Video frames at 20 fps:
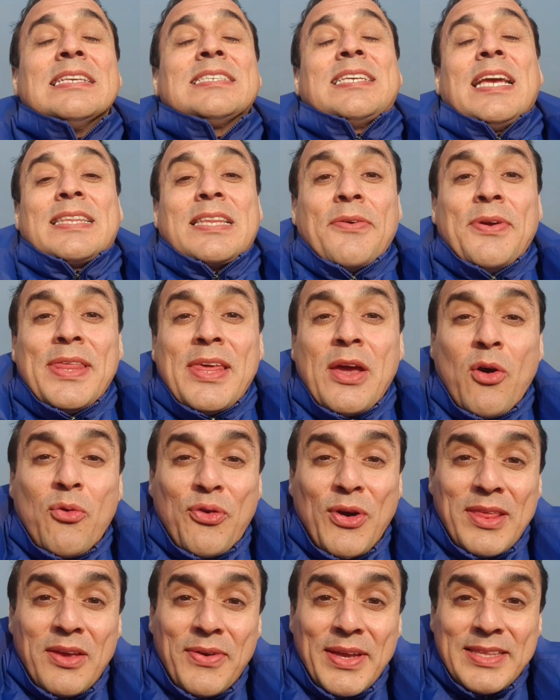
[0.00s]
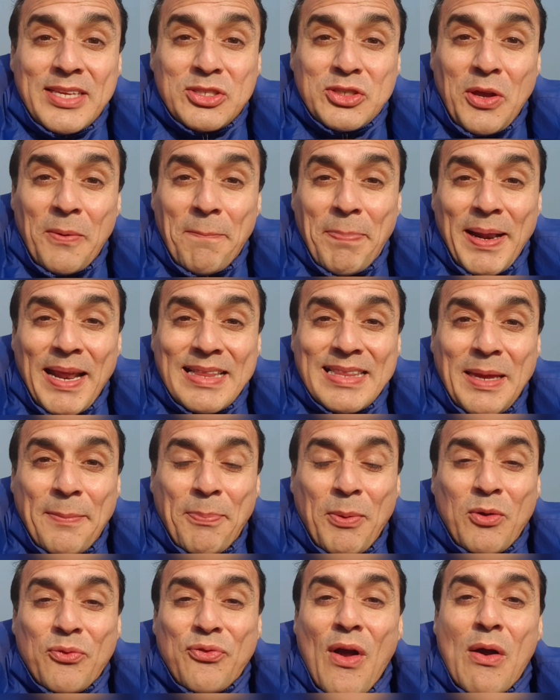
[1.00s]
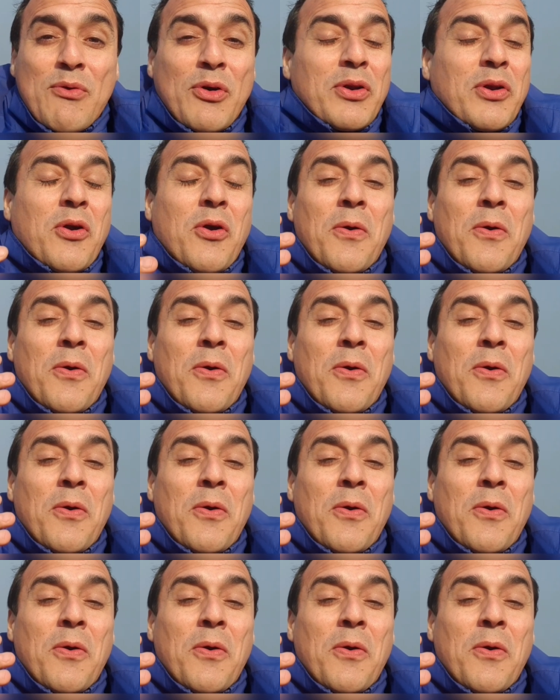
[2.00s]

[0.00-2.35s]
Si este video fue de bendición para ti, por favor,